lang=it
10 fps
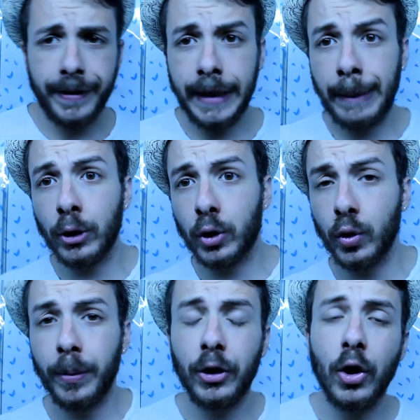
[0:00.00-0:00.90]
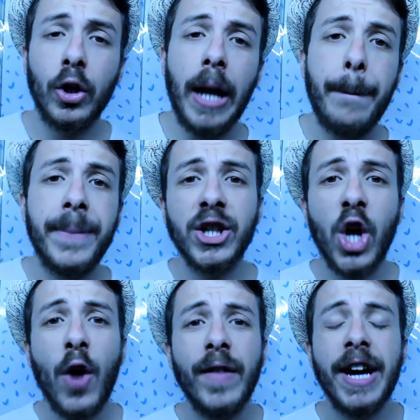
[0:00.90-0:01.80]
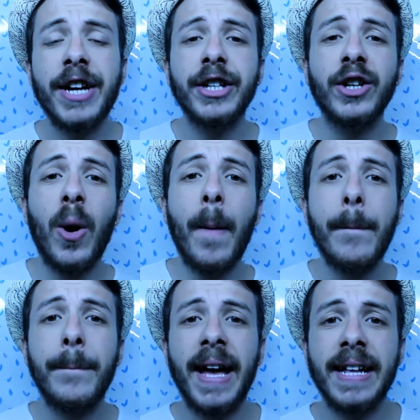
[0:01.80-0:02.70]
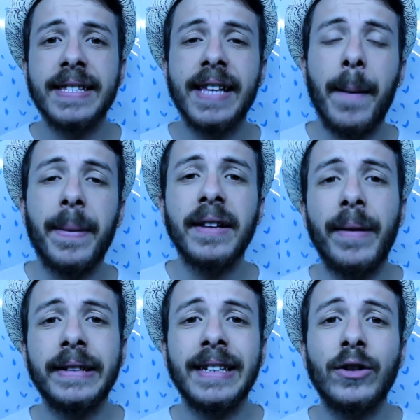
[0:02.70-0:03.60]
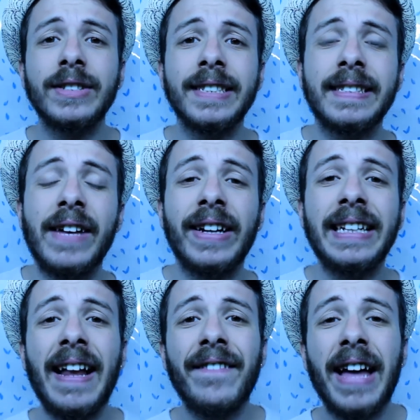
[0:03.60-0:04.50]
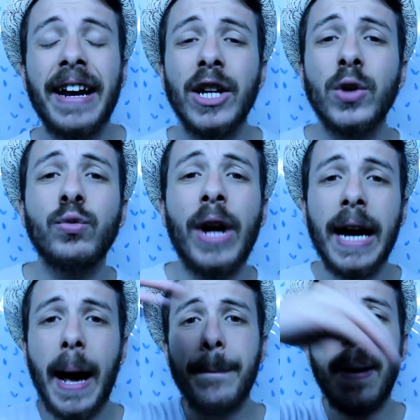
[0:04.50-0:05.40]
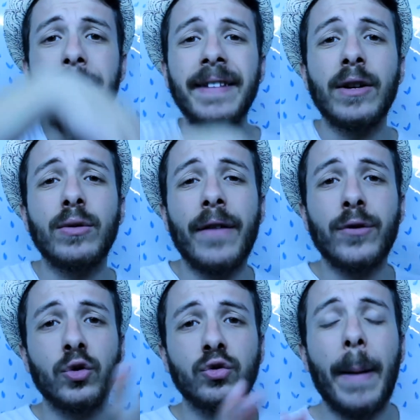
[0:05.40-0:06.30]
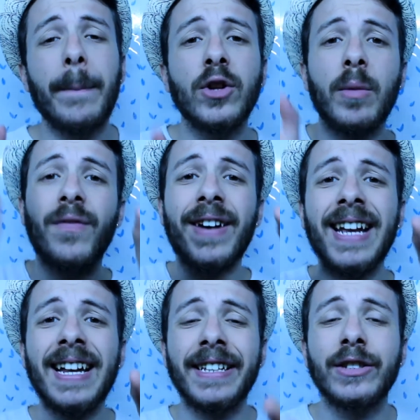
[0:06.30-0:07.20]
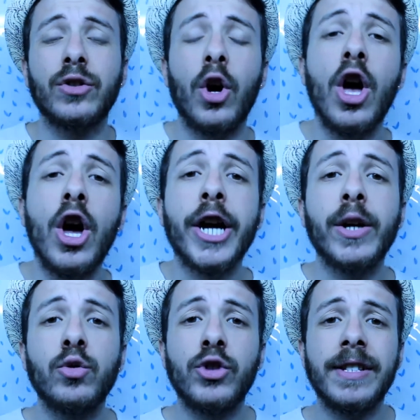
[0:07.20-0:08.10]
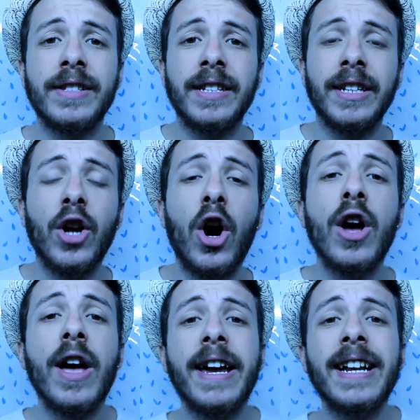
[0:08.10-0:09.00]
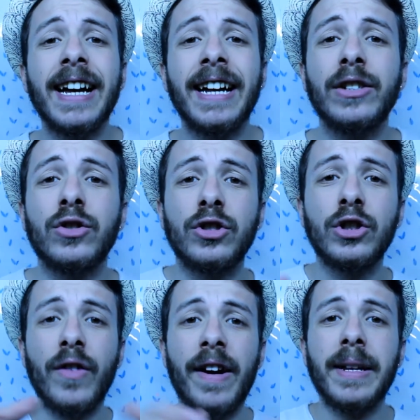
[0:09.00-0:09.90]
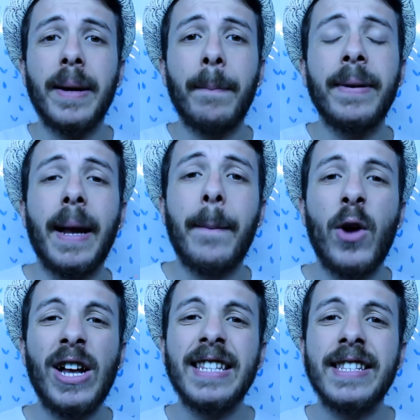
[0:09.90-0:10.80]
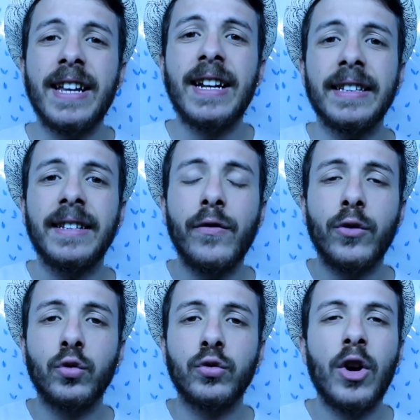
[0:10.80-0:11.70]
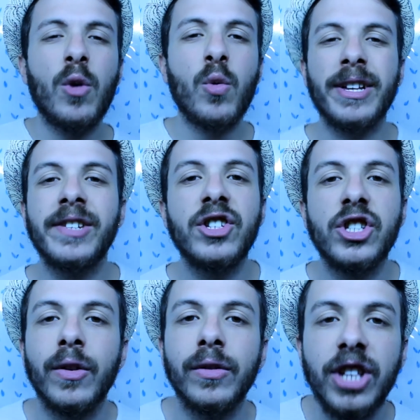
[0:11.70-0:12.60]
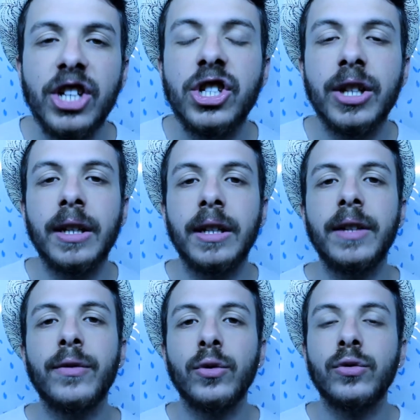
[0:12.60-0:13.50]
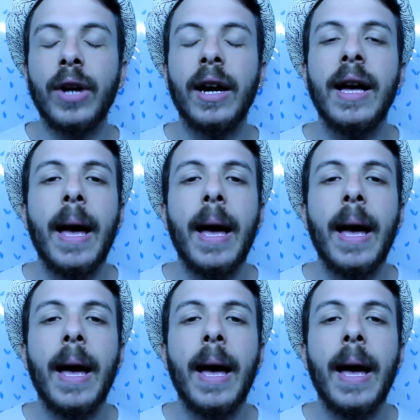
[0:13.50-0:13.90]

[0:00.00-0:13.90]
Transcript: partiamo subito con la prova ricompensa che praticamente consisteva nell'andare in una gabbia a prendere una frutta e poi dopo fare canestro in un cestino. Il canestro si doveva riempire e poi alzare l'altra frutta, comunque si vincevano 10 kg di frutta